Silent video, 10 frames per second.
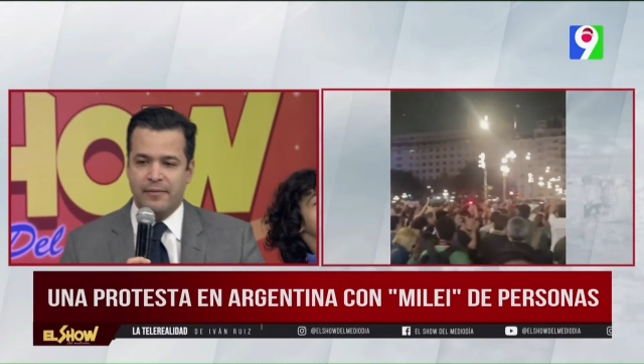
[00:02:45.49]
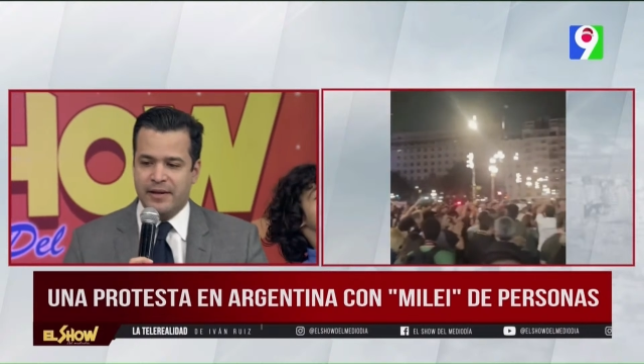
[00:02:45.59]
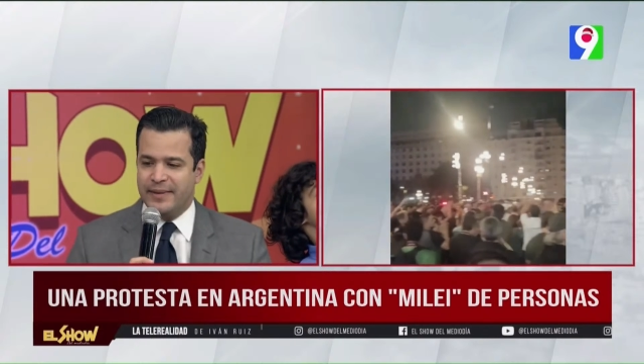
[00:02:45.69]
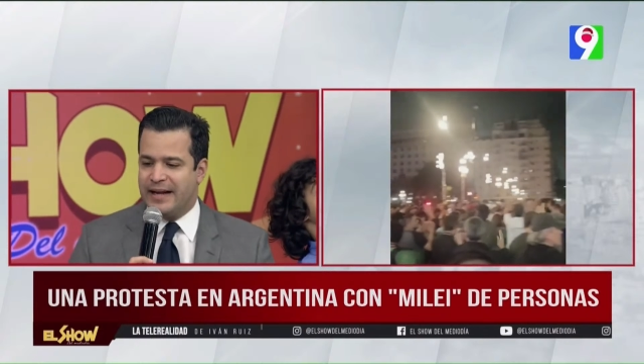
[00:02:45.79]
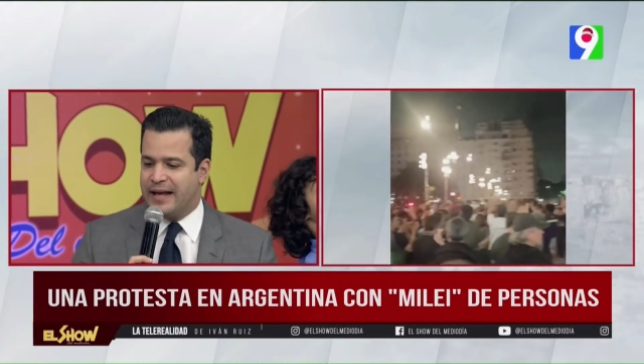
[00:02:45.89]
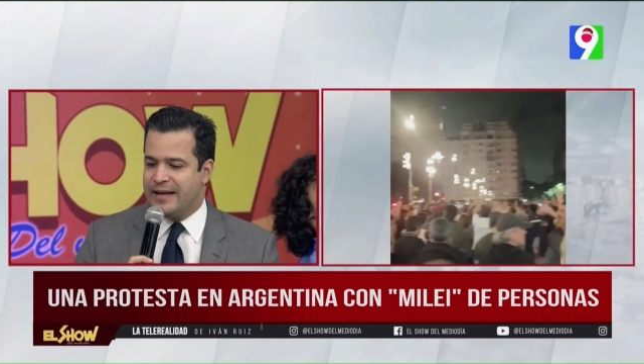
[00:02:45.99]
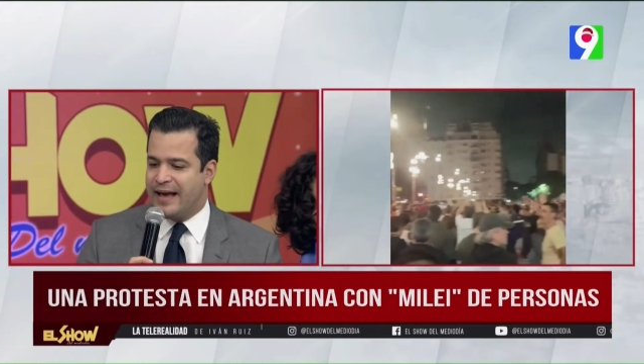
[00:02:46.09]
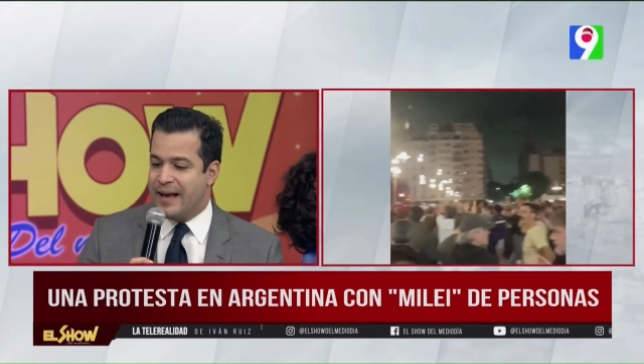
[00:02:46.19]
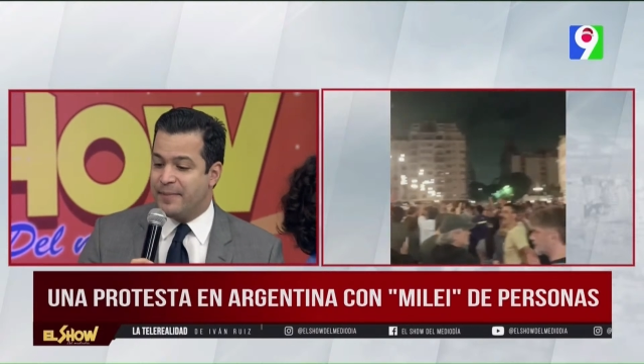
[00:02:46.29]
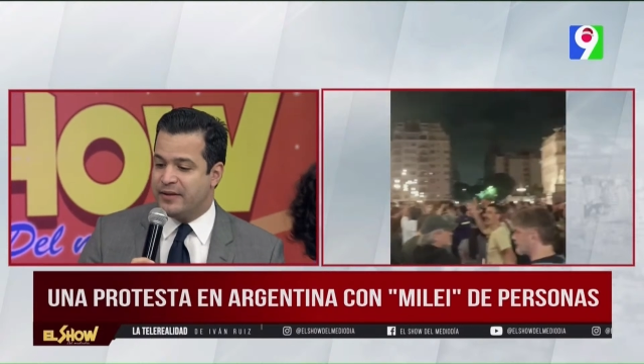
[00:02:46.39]
Javier
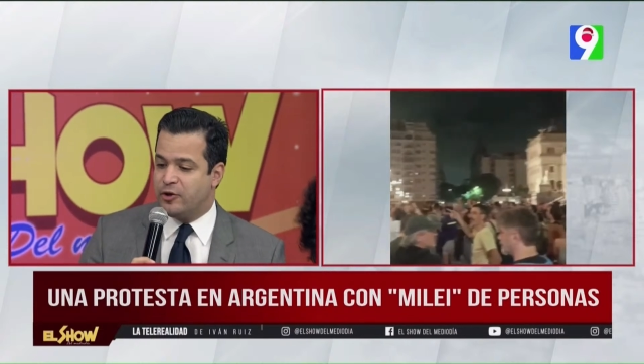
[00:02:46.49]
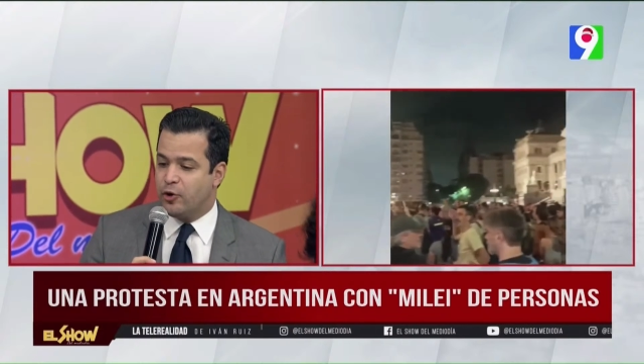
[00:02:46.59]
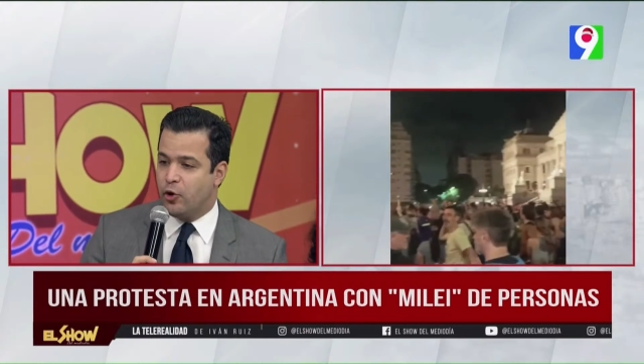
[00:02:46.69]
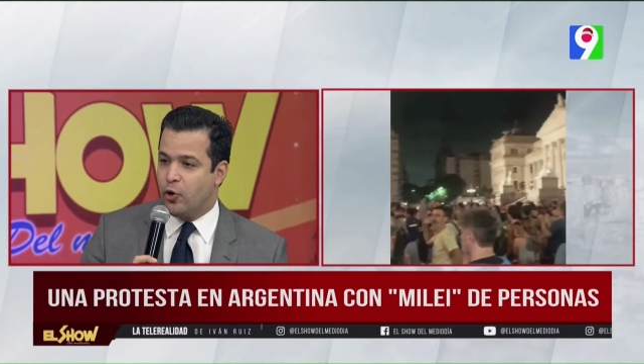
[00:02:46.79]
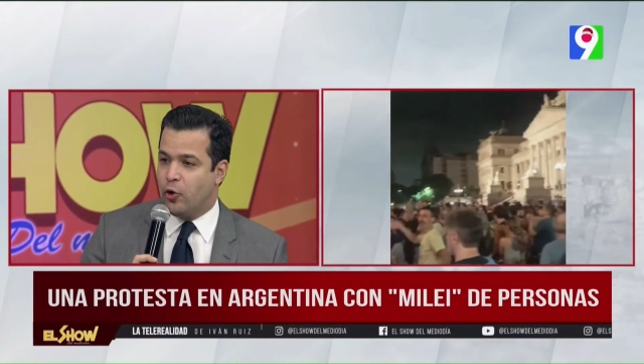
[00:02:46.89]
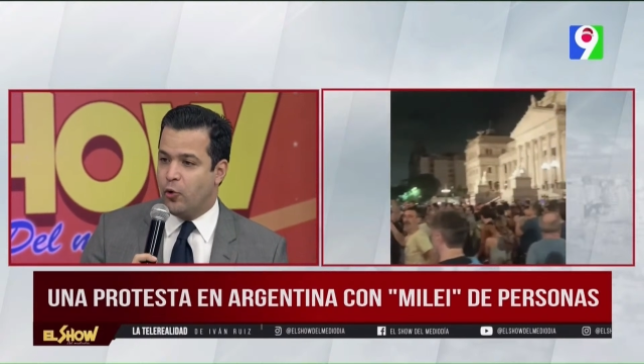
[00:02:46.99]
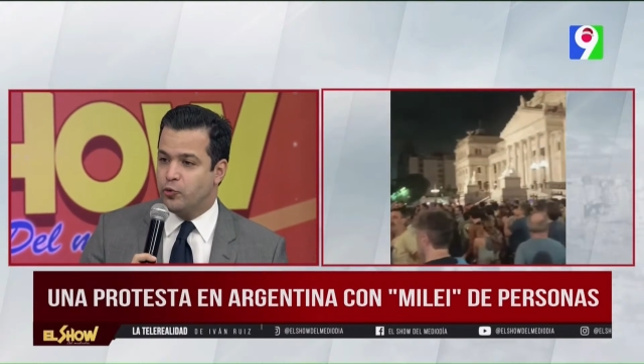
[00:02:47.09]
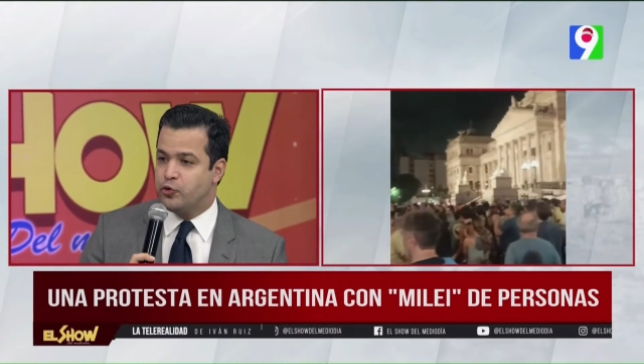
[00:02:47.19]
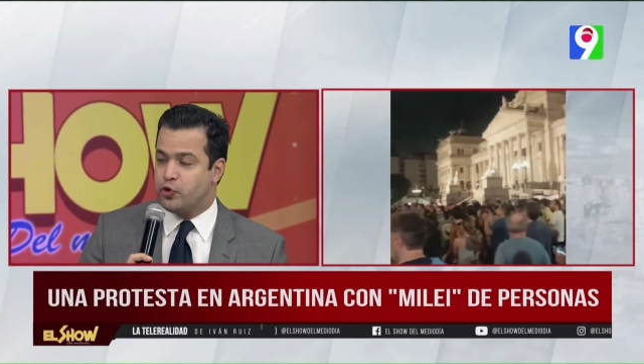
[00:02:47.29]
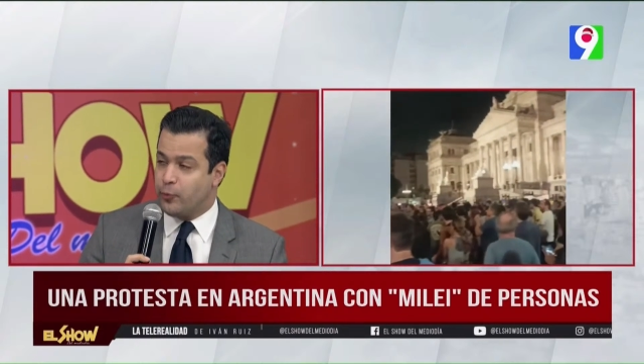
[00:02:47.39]
Milei emitió
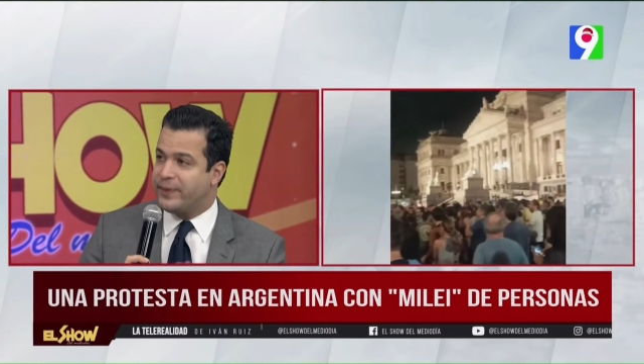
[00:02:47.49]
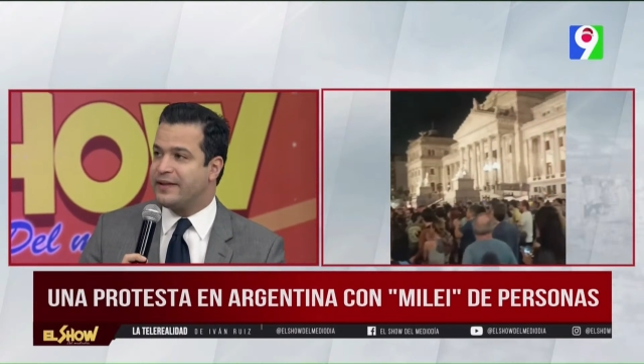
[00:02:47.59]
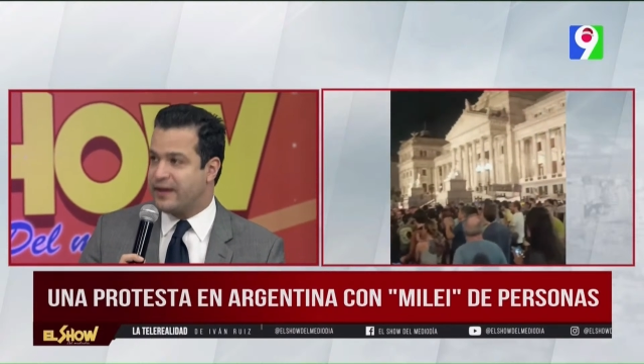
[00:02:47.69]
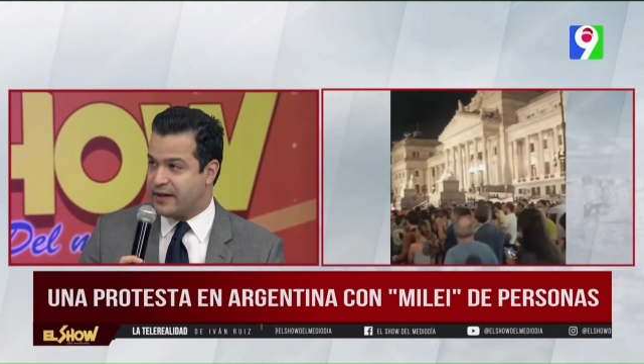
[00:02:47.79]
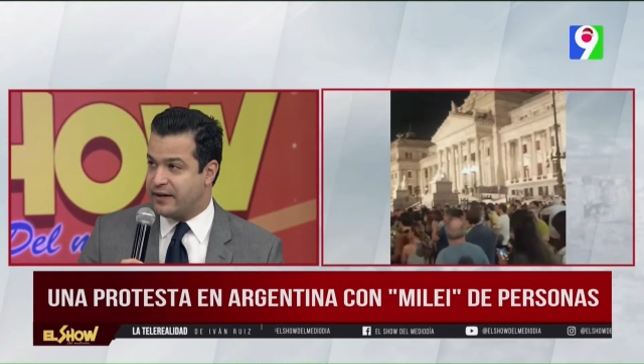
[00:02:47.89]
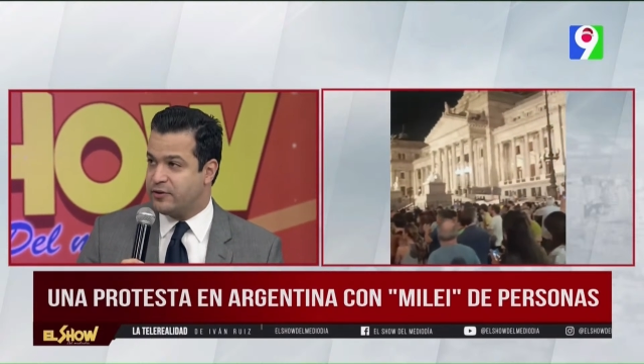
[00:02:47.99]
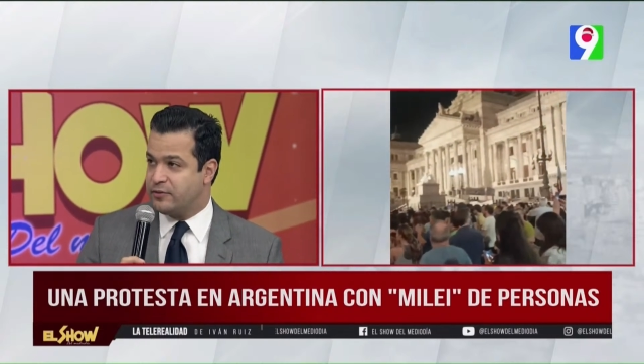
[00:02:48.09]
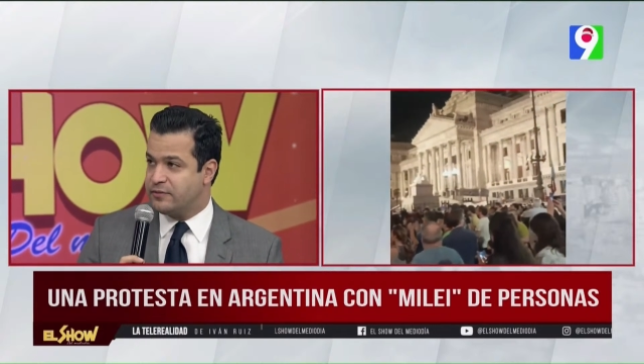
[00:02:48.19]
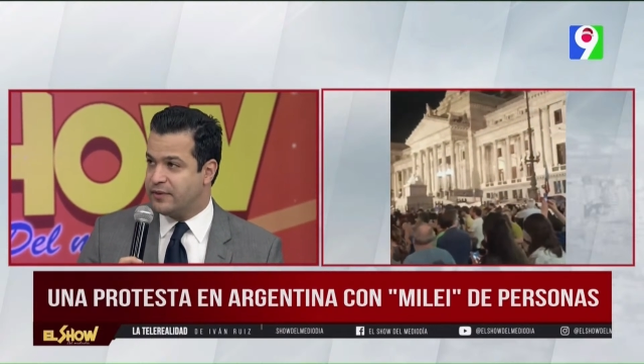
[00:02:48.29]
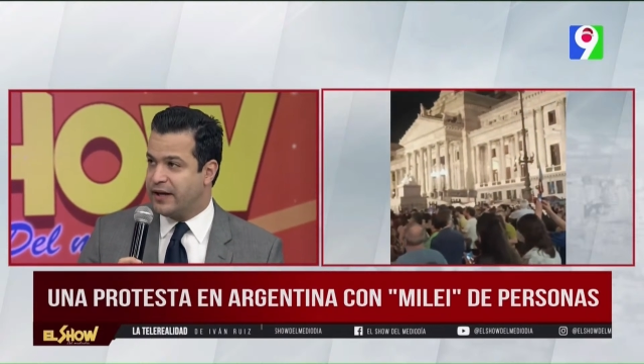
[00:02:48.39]
un super decreto